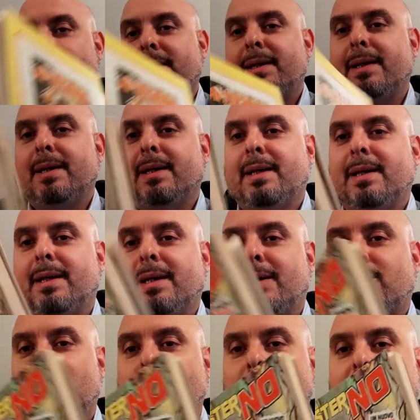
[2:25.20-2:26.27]
eh,
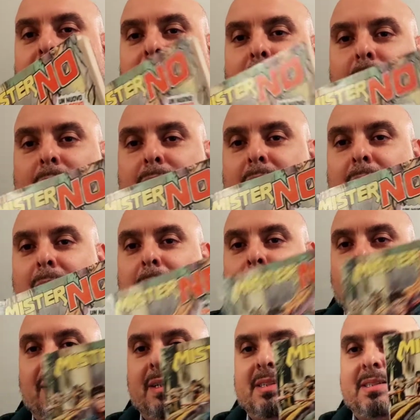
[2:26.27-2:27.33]
un, che rompe un po'
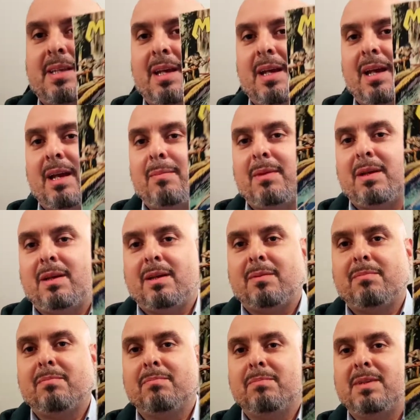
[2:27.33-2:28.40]
gli schemi.
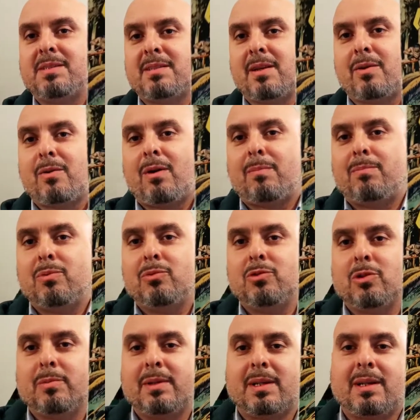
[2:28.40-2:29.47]
Mister No
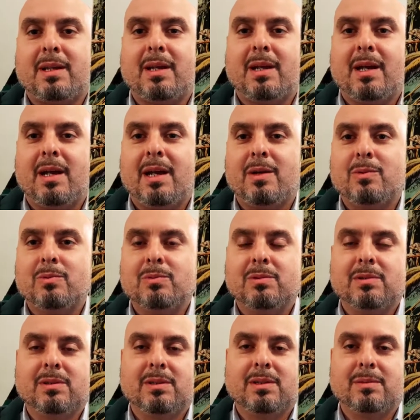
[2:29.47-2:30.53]
appunto perché è
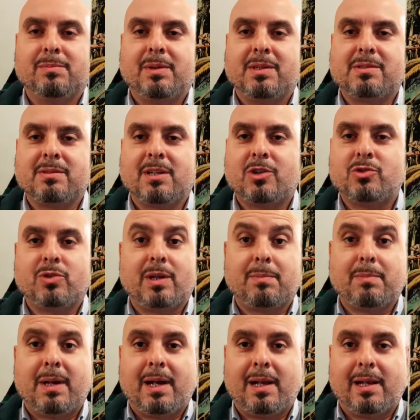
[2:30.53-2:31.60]
un personaggio
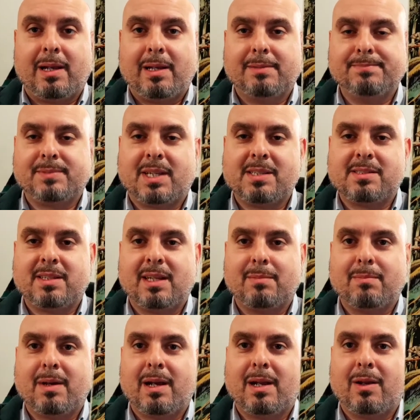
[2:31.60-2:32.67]
ribelle che si
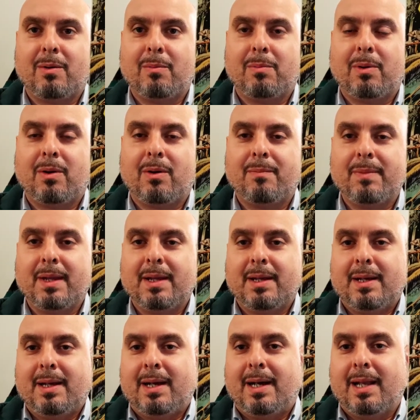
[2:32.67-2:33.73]
ribella un po'
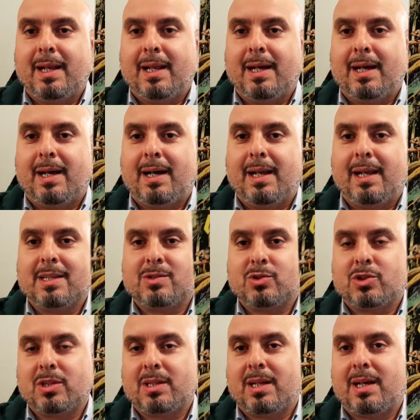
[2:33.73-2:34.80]
alla, alla
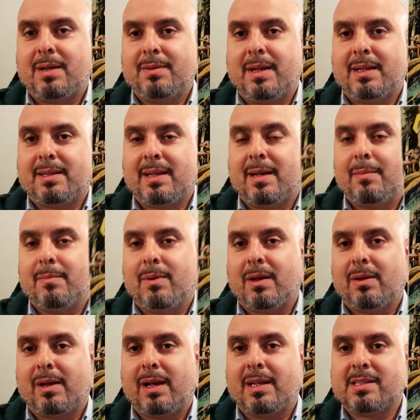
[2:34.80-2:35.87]
società del tempo.
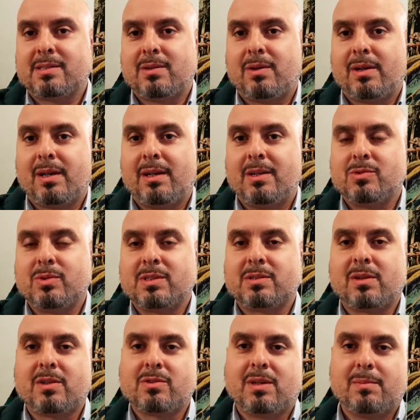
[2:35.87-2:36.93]
Allora le, storie, le sue
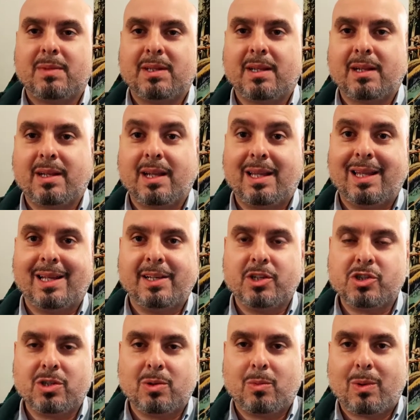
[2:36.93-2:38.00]
storie sono ambientate negli anni
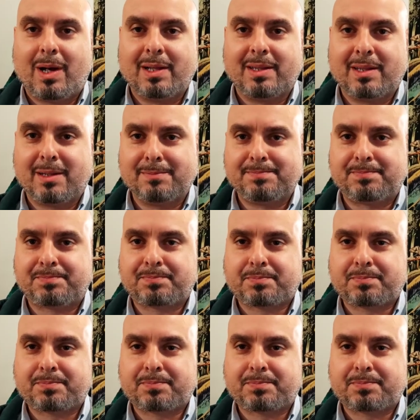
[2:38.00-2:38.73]
50